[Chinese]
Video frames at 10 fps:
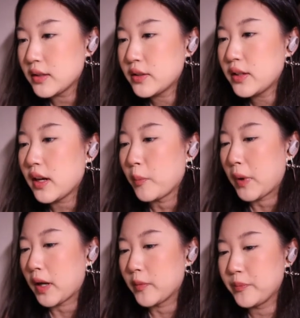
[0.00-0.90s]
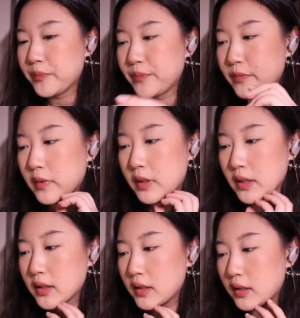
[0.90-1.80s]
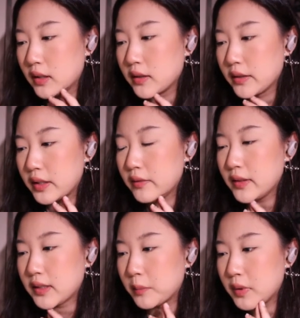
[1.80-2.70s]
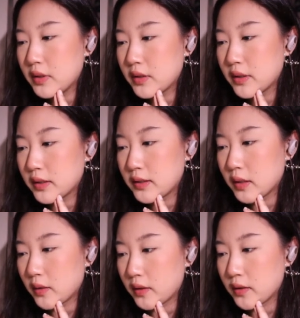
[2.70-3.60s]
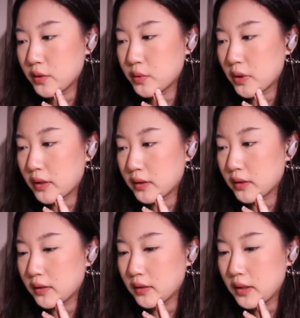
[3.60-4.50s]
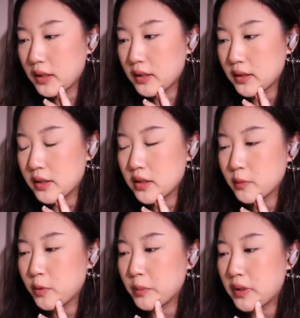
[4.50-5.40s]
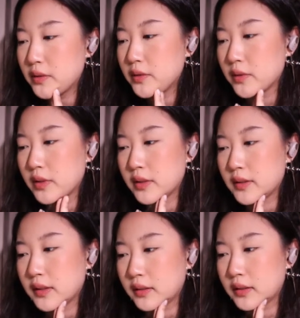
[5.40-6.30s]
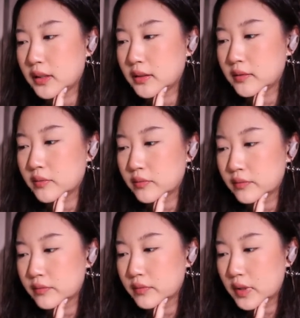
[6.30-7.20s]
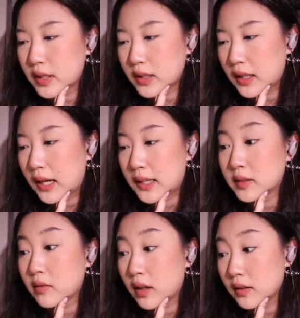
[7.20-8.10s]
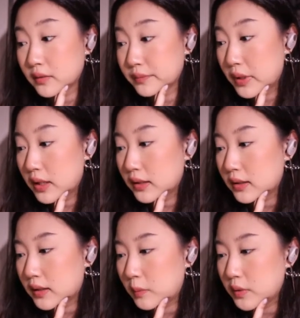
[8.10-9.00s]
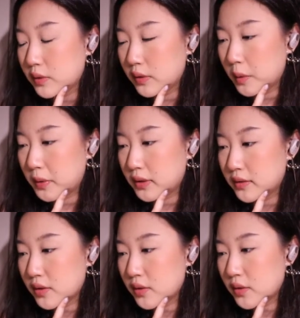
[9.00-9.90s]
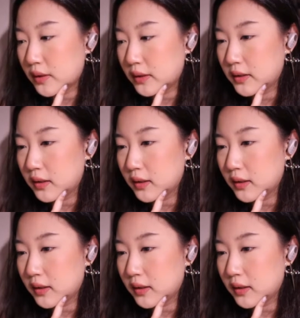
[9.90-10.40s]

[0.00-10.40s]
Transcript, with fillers: 这样吧，呃，因为咱们这个小人选的人生目标就是想当。孩子王，那咱们就要不然创一个